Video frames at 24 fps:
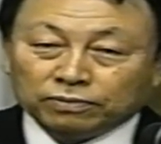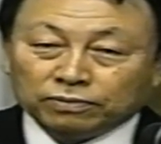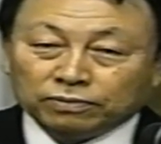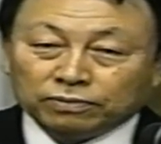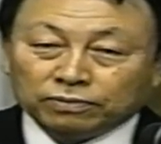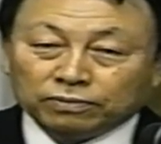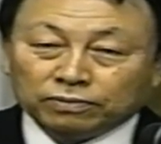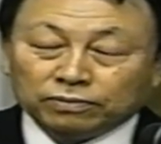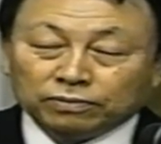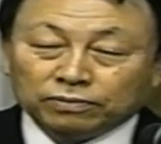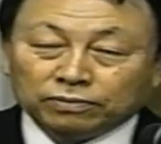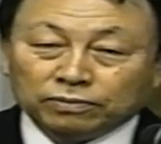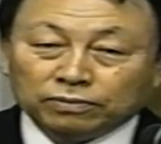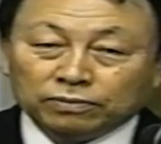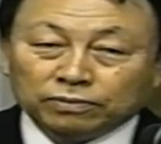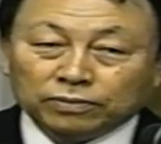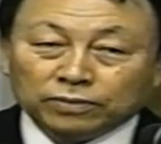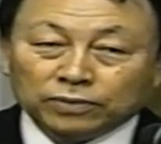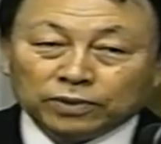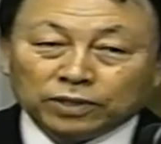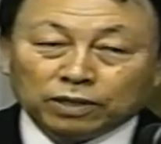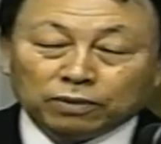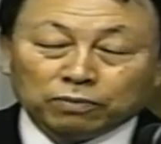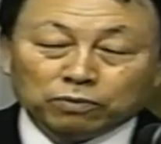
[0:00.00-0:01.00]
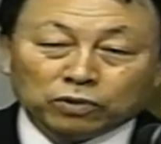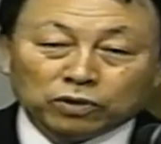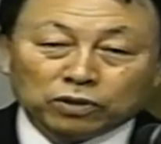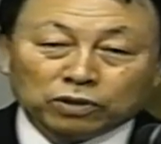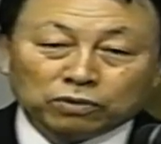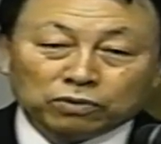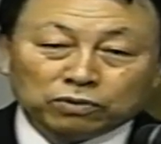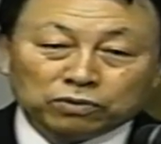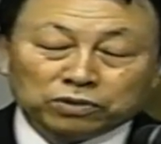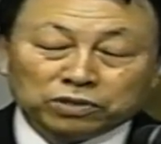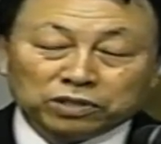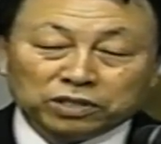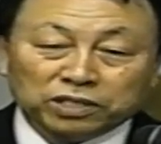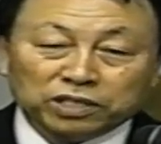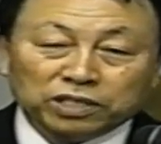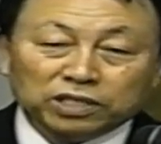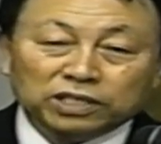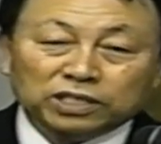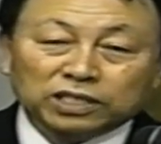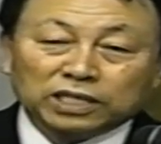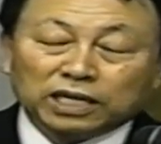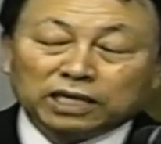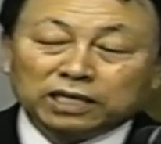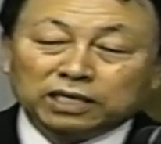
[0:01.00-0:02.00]
百夫长就说：“您到我舍
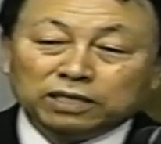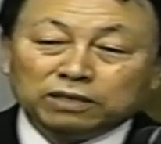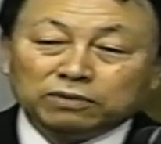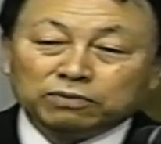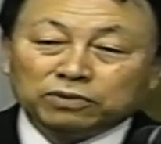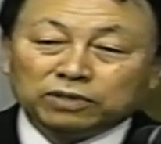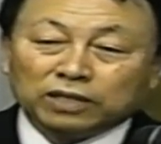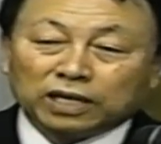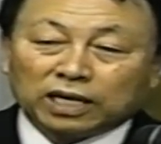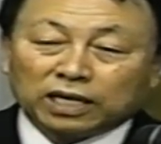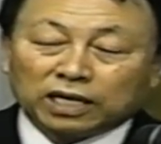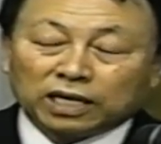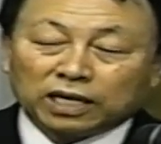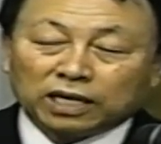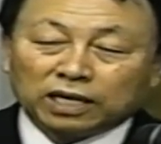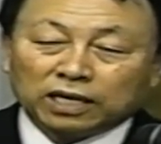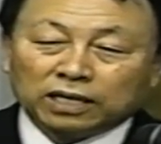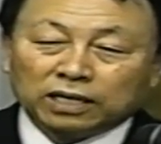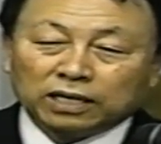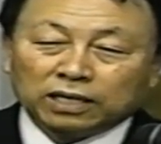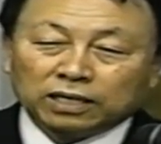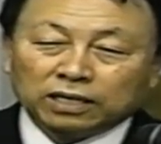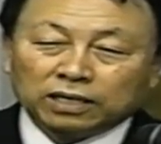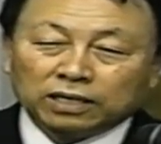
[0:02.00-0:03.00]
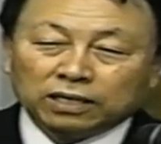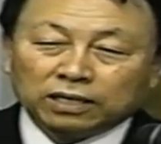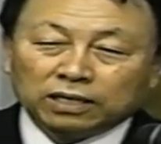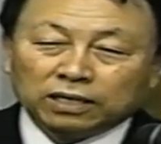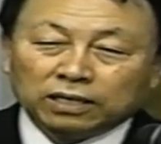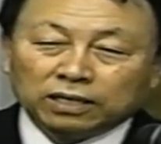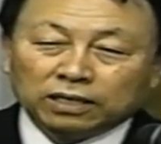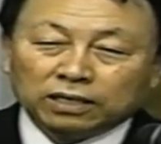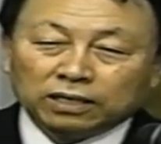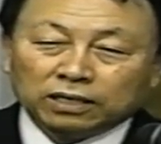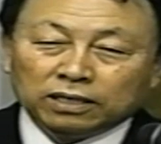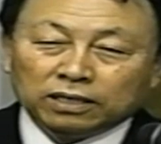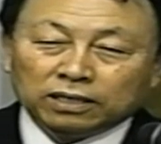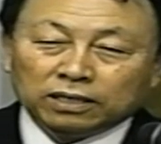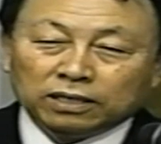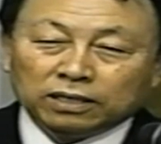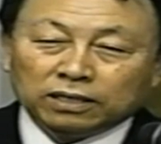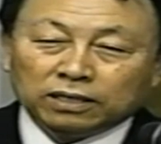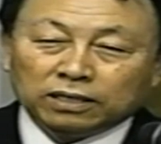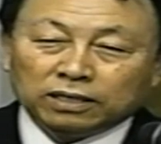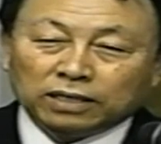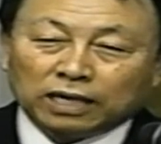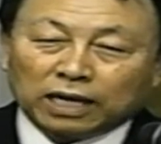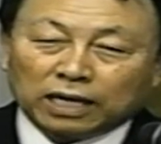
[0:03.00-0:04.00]
下，我不敢当，不
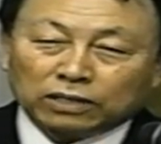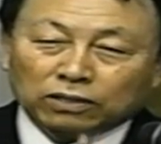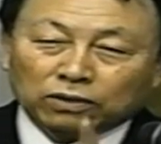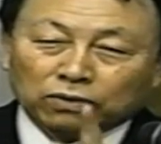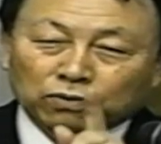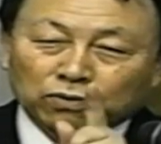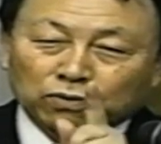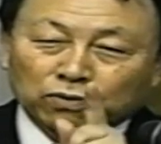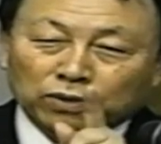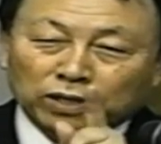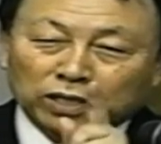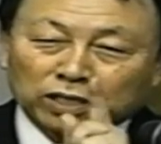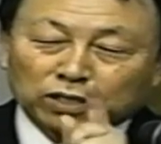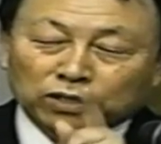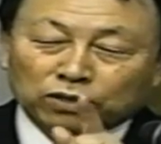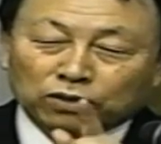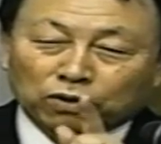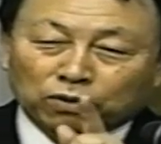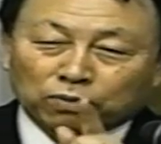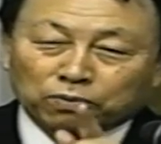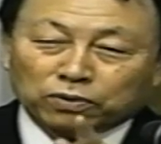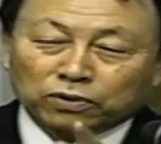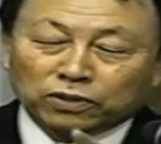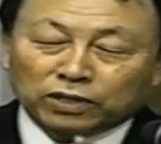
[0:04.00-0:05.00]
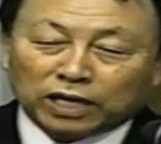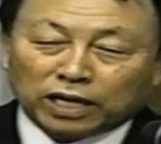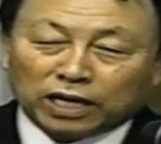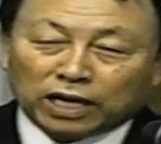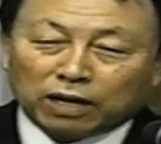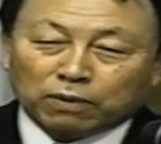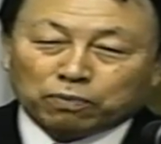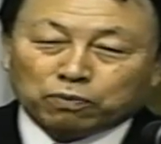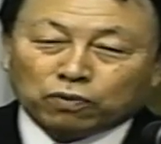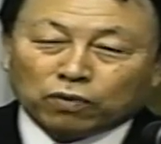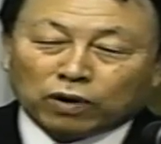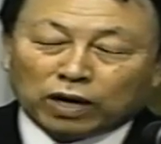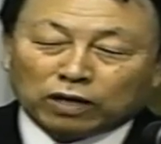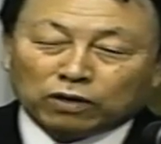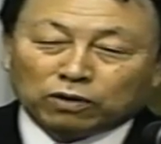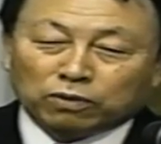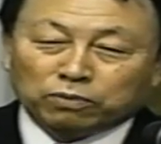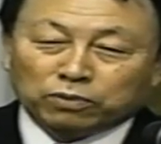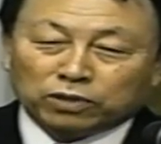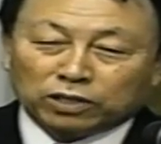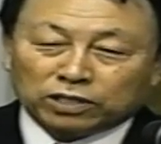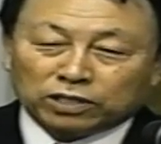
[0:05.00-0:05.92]
敢当。”题目在后书二章。